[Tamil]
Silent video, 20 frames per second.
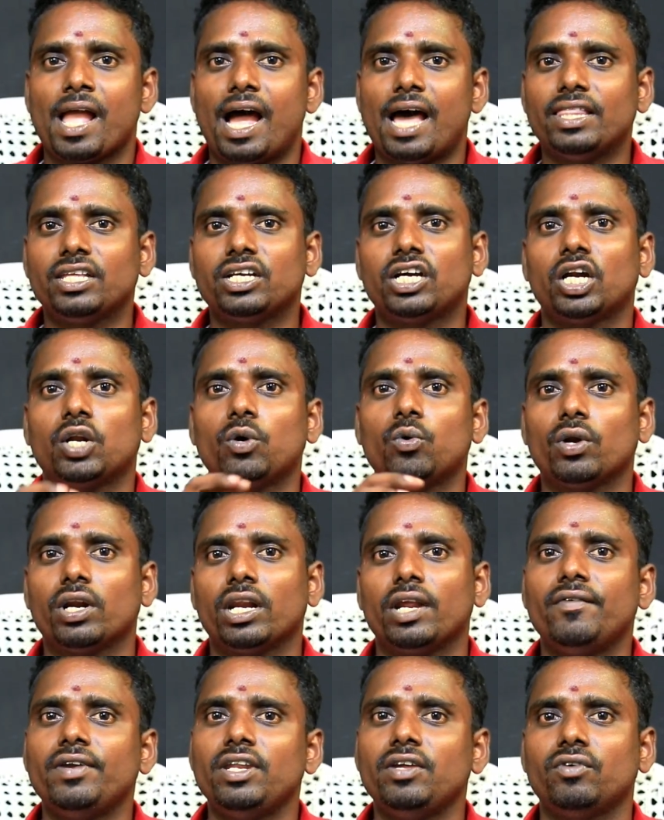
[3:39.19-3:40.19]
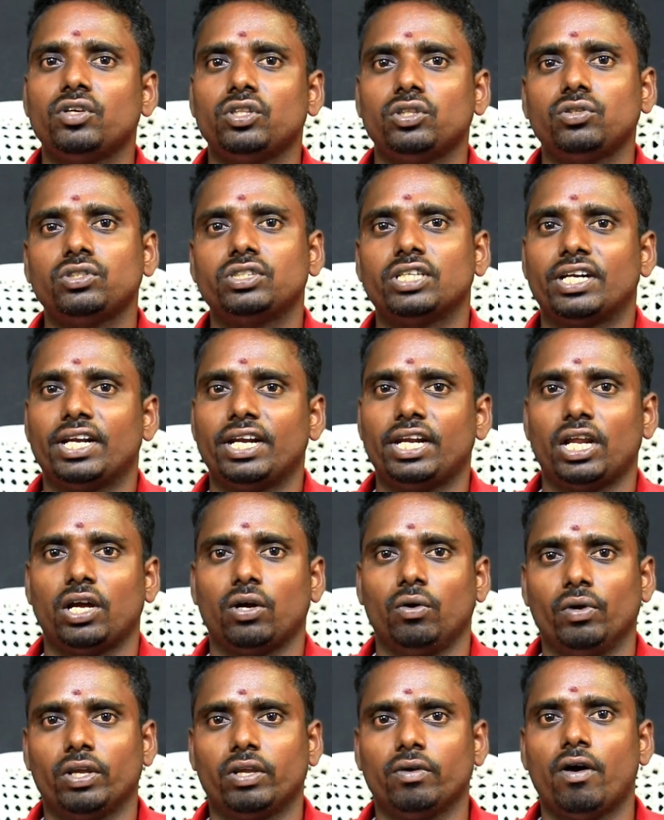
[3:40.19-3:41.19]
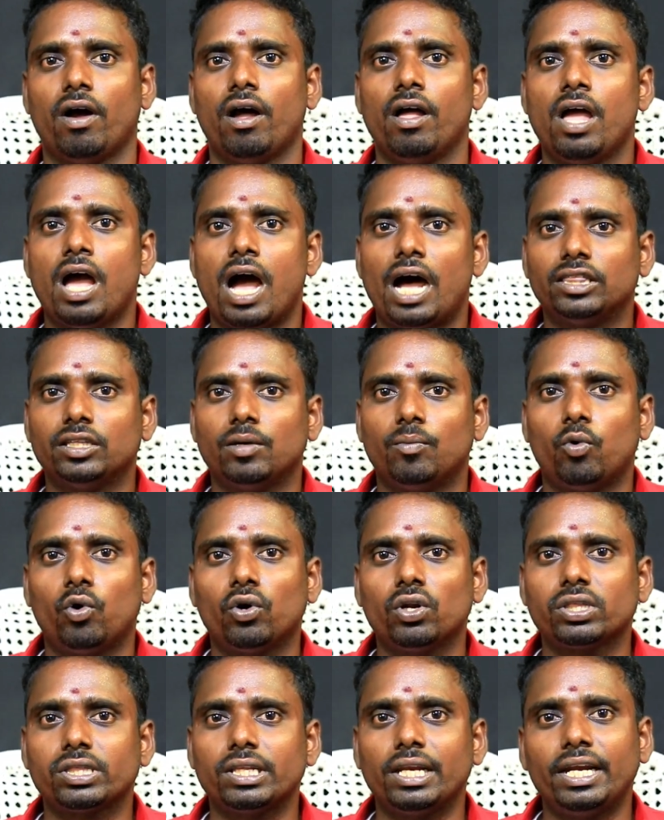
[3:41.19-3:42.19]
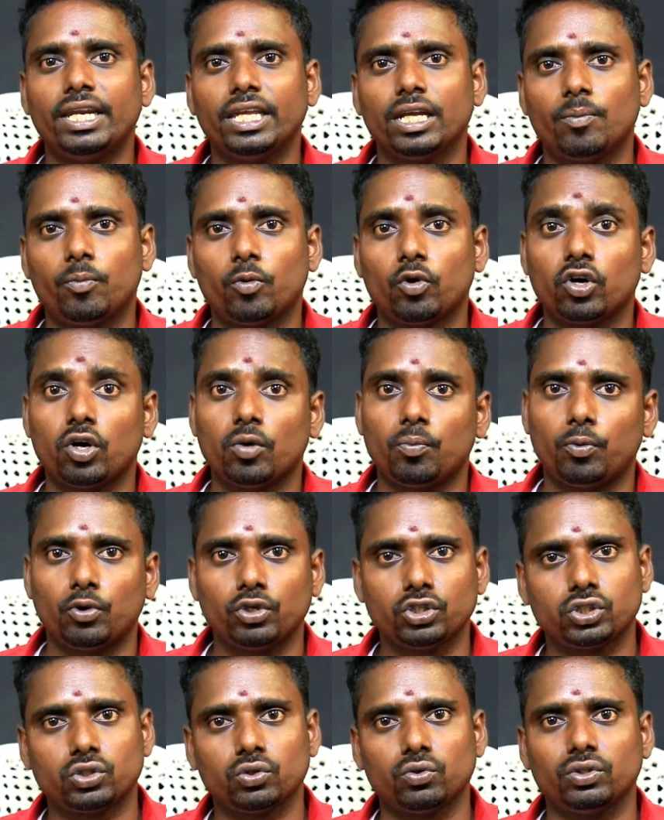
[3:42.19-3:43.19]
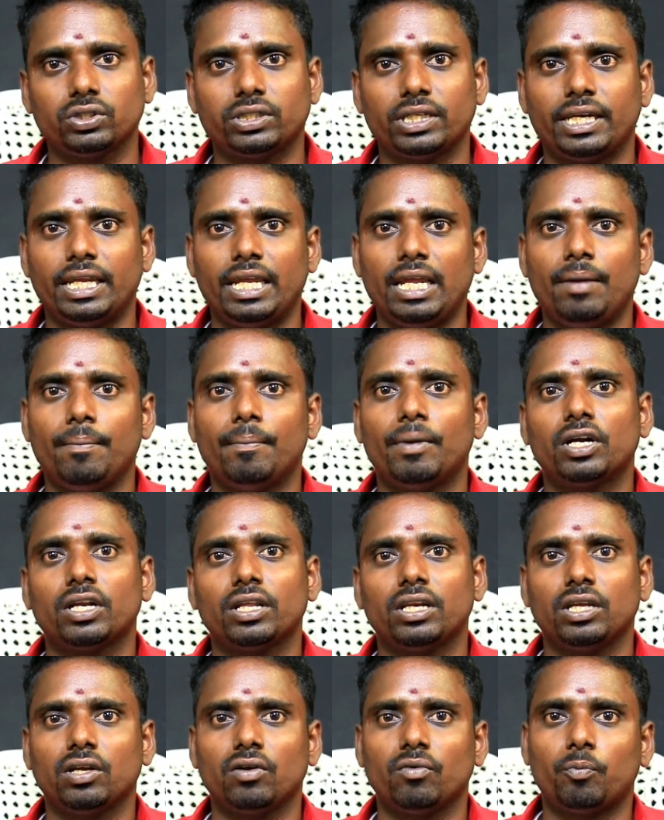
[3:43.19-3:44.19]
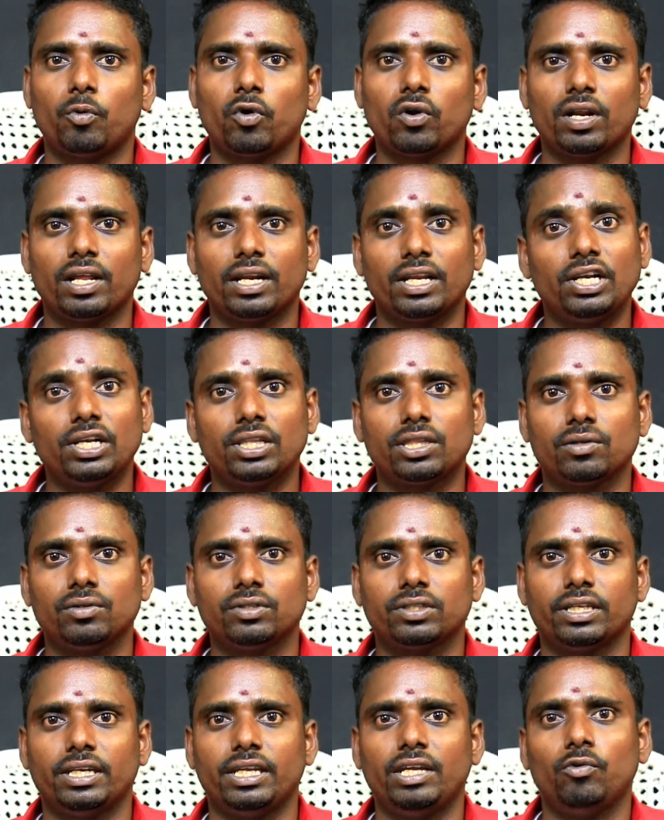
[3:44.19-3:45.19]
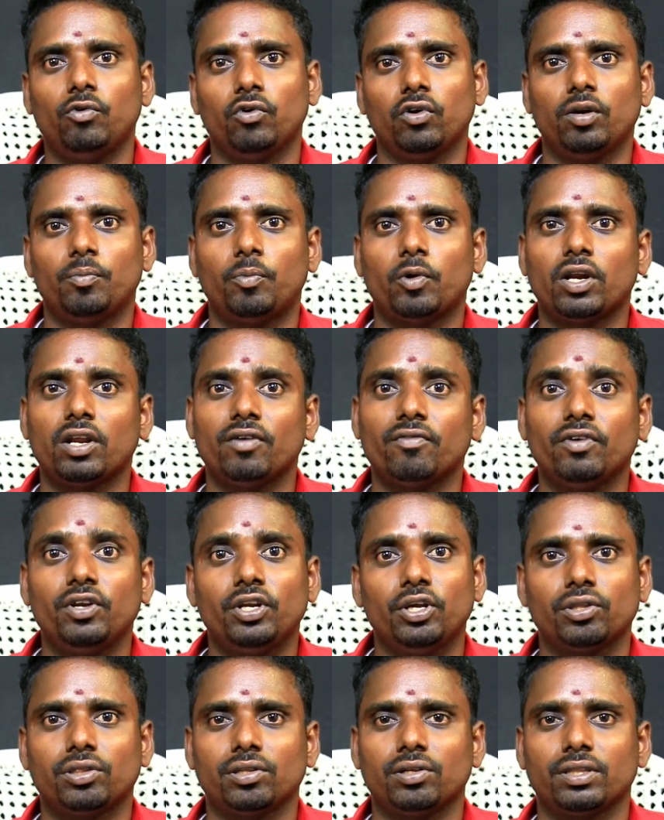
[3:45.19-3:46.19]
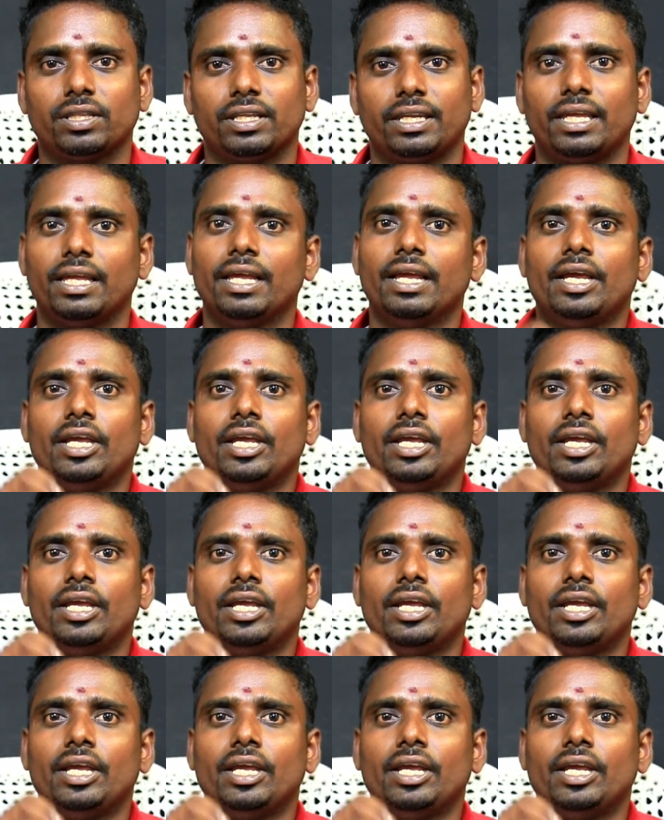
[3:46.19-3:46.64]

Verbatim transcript: அதுக்கான ஒரு ரெவன்யூ வந்து ஜென்ரேட் ஆகும் ஓகேவா அந்த போனஸில் நீங்கள் போடுற போஸ்ட்டுக்கும் சரி பட் நீங்கள் போடுற ரீல்ஸுக்கும் சரி உங்கள் போடுற வீடியோஸுக்கும் சரி